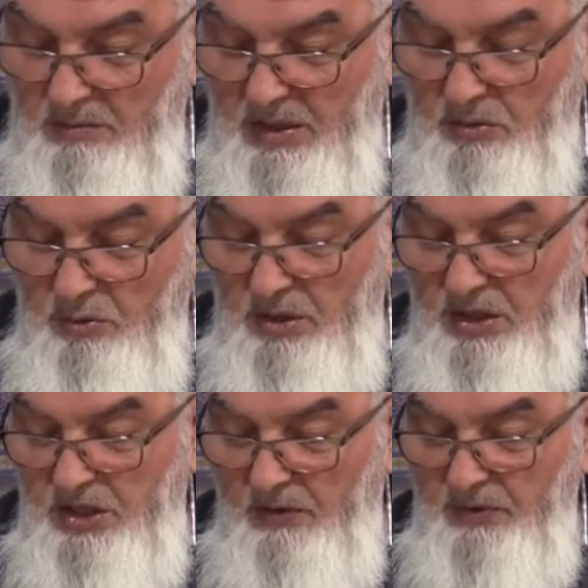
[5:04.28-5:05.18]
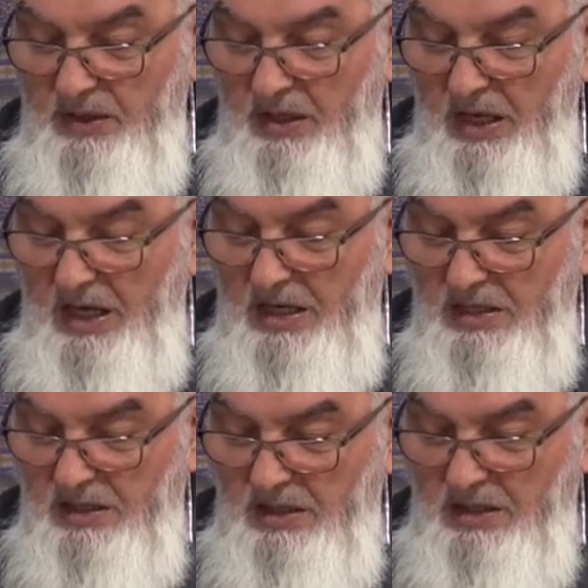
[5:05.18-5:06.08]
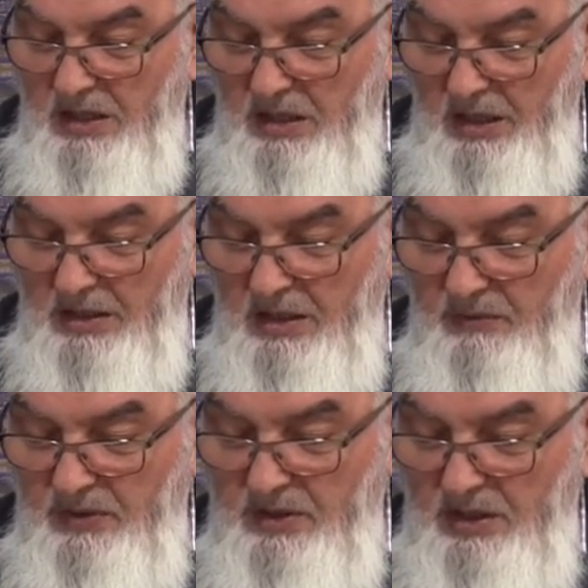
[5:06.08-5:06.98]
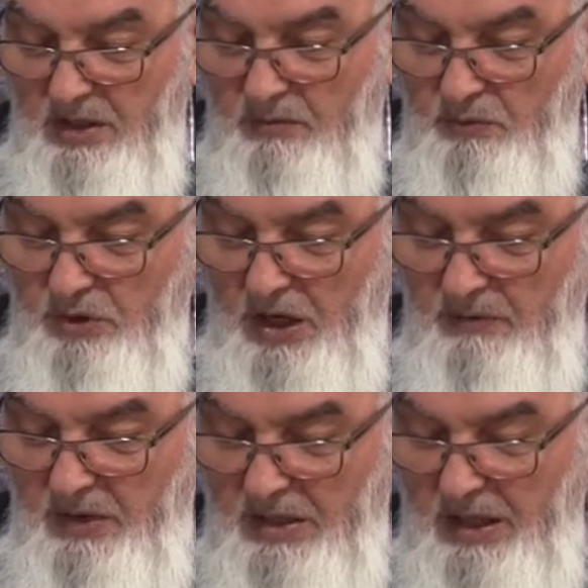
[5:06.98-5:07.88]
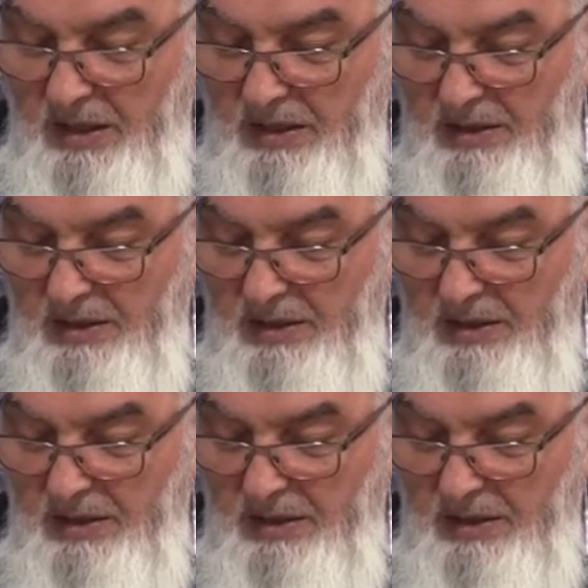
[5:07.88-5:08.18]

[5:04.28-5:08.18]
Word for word: min kulli şef'in her iki rekatta fit tatavu nafilede.